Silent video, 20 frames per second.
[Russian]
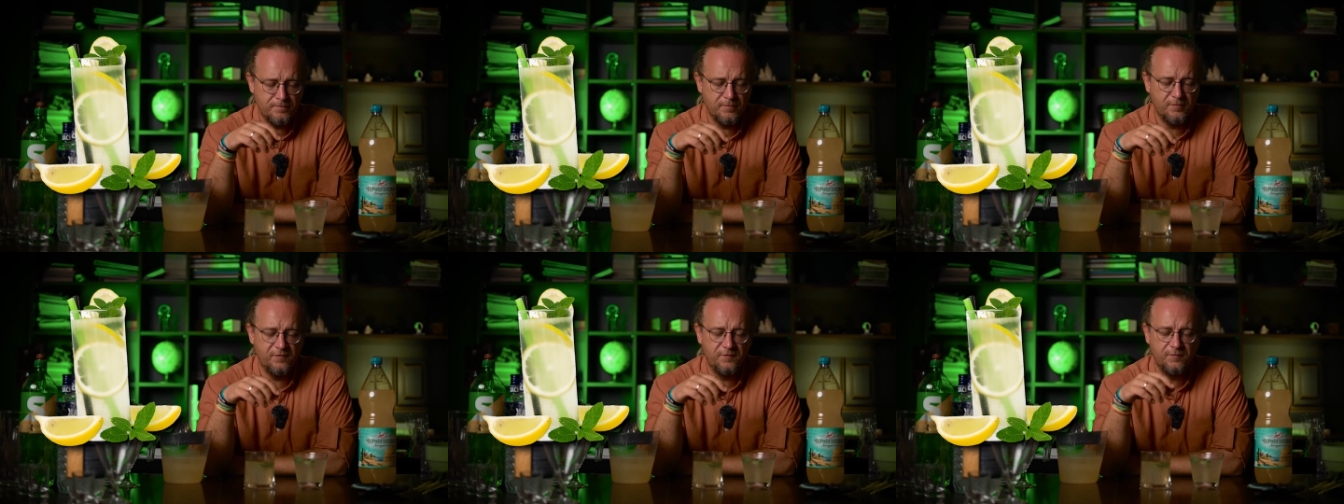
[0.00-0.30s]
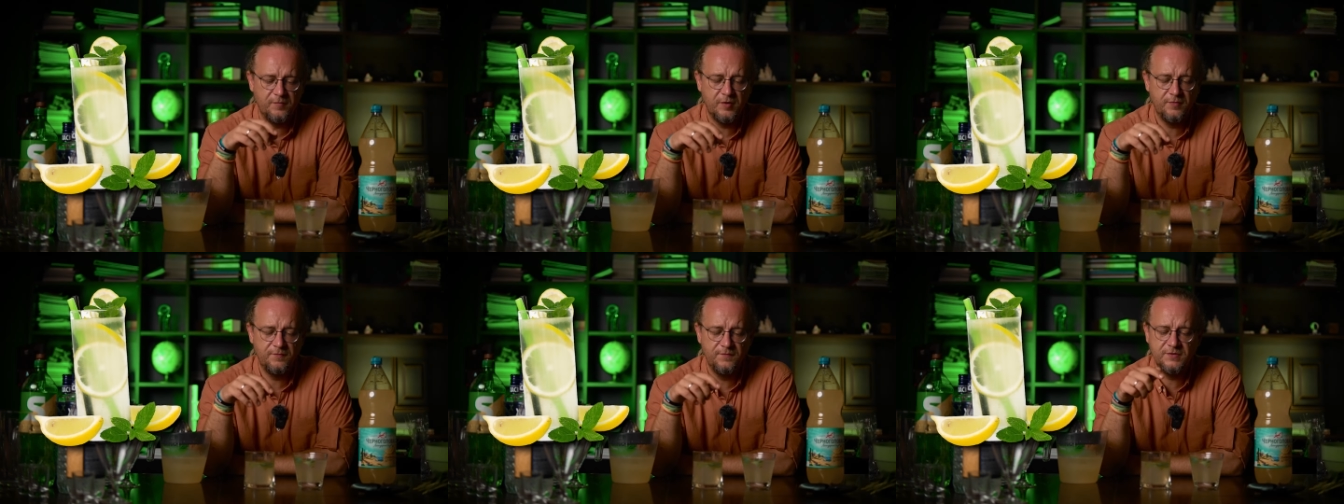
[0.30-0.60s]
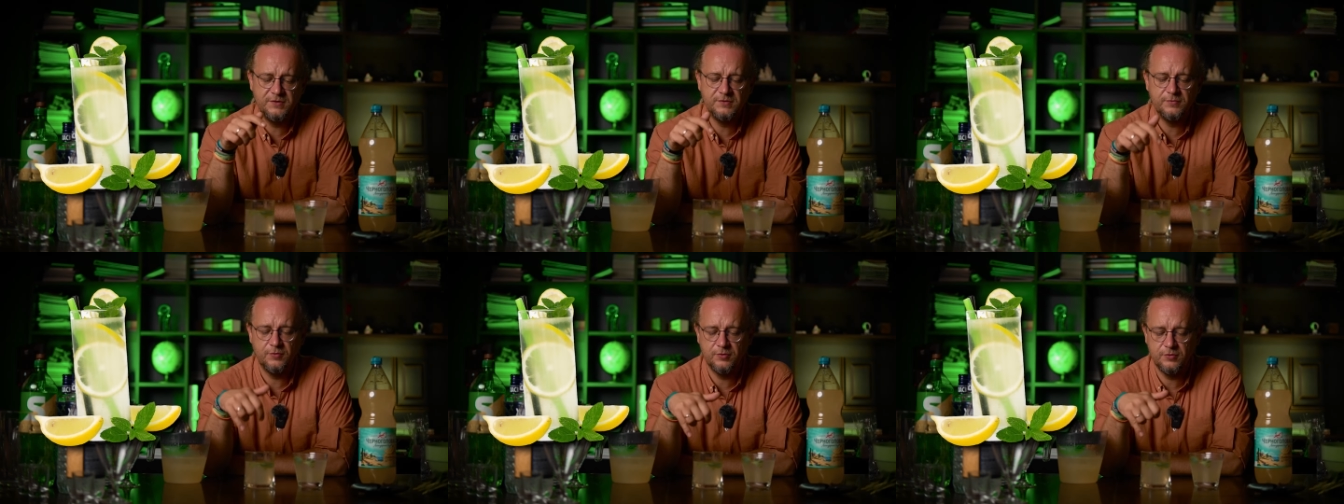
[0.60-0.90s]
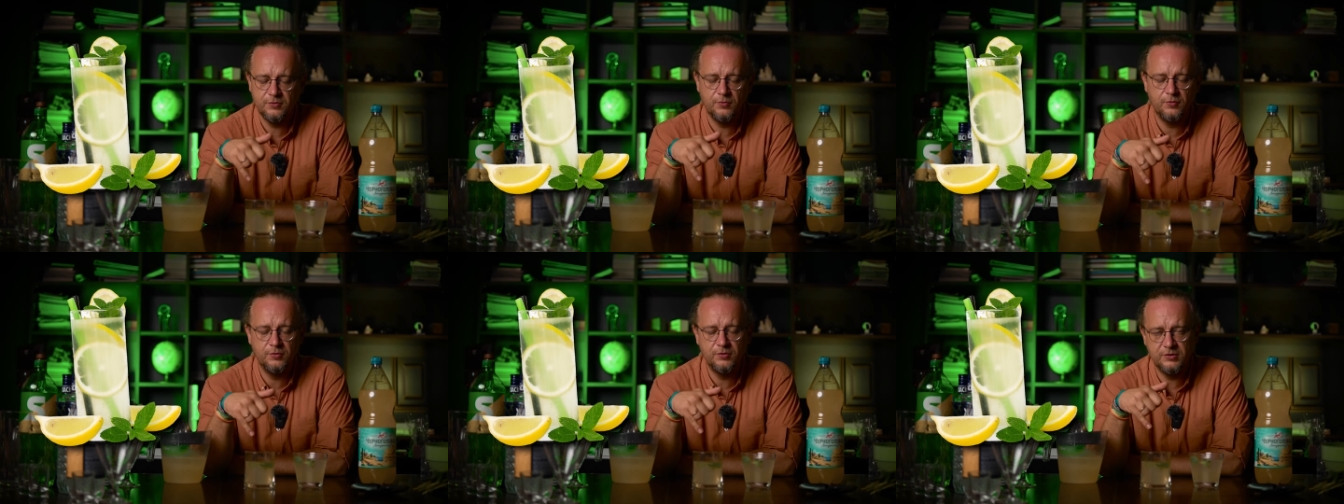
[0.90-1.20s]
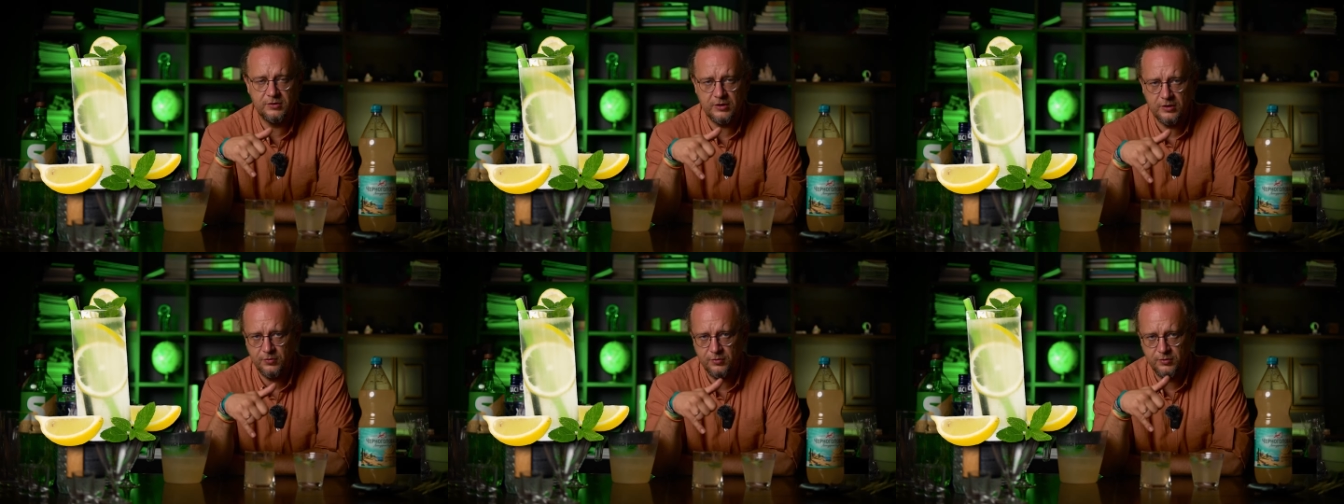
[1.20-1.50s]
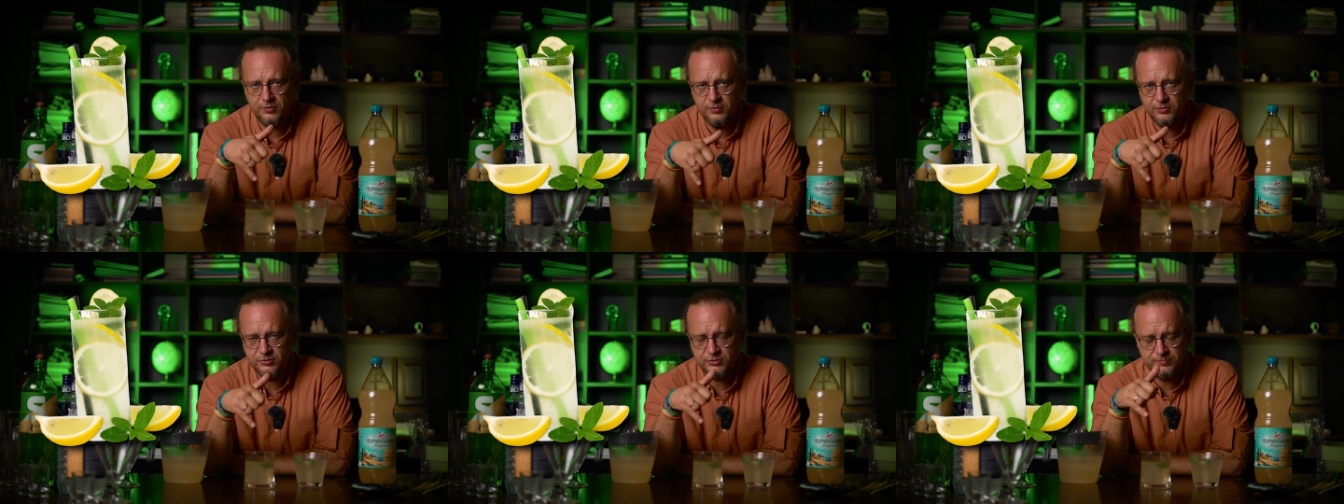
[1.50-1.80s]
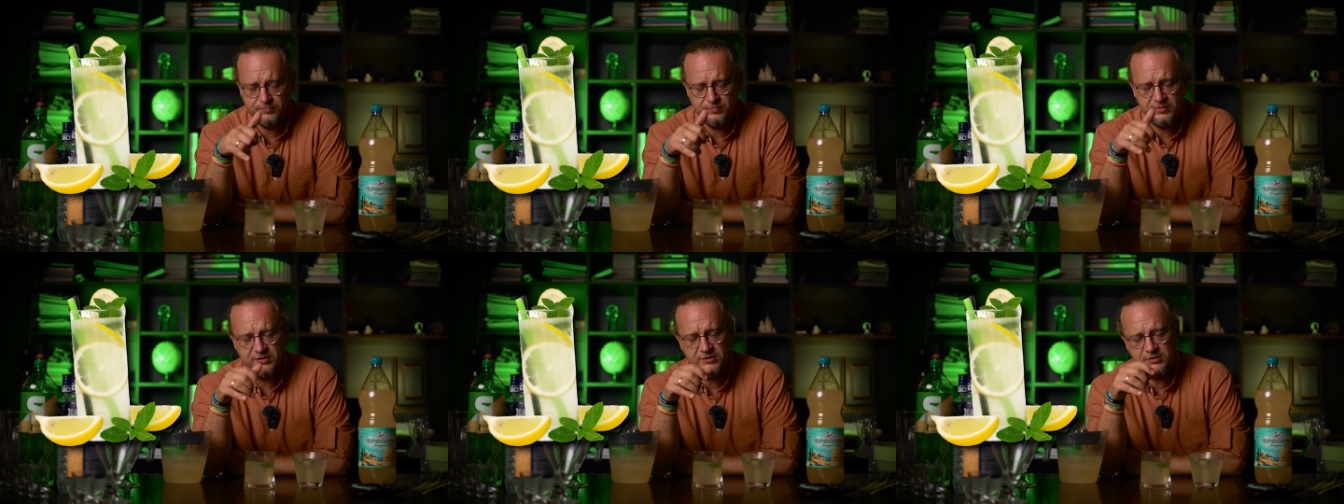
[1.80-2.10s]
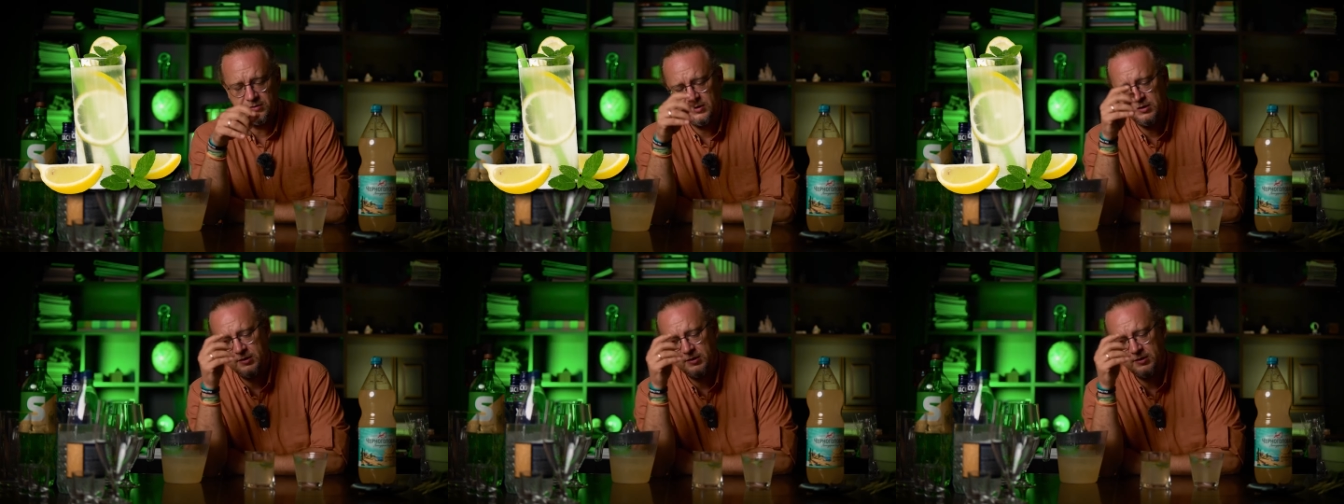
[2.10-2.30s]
В моем виде вот он такой должен быть.